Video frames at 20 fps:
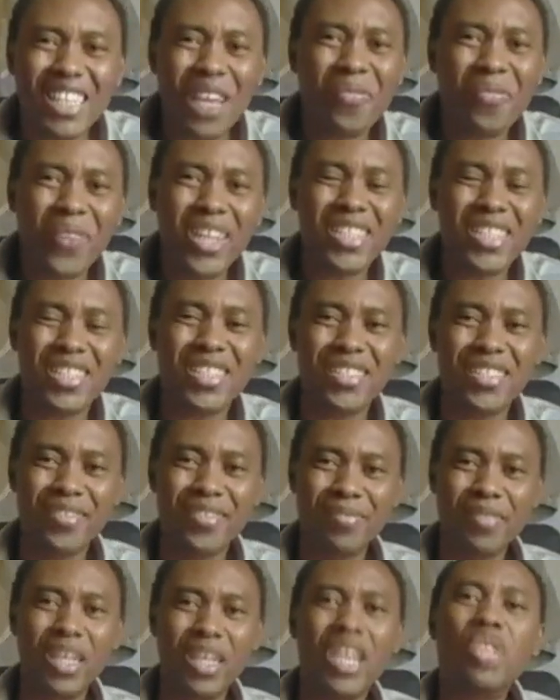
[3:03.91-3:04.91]
tes fesses
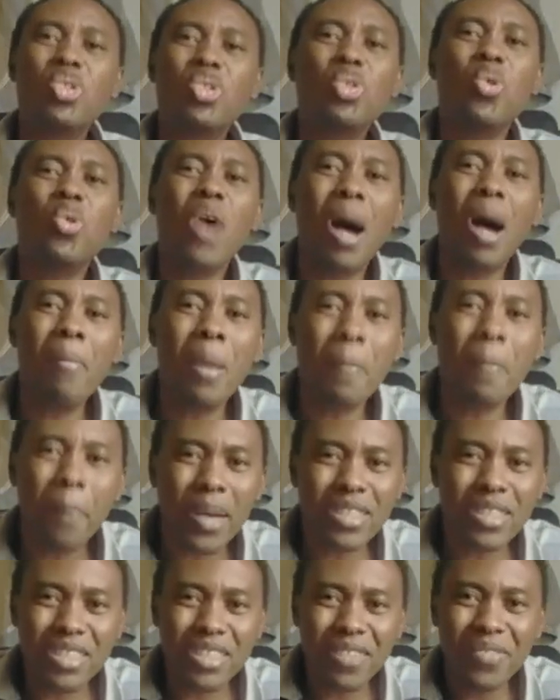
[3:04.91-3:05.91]
et tu n'auras même
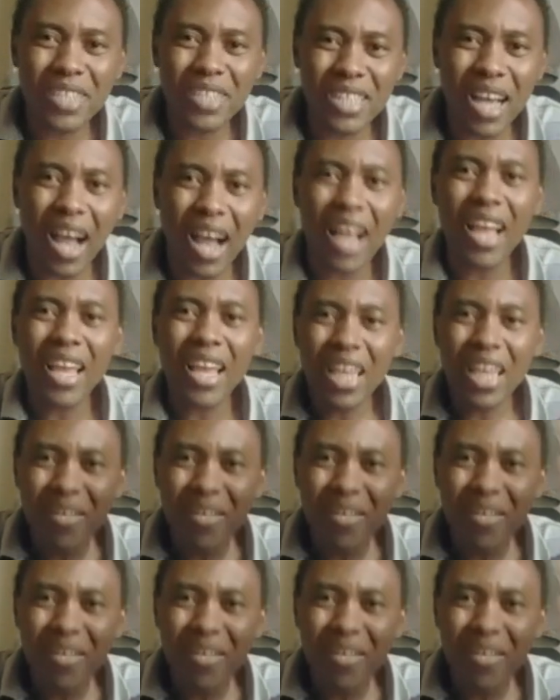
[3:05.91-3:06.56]
pas ce visa.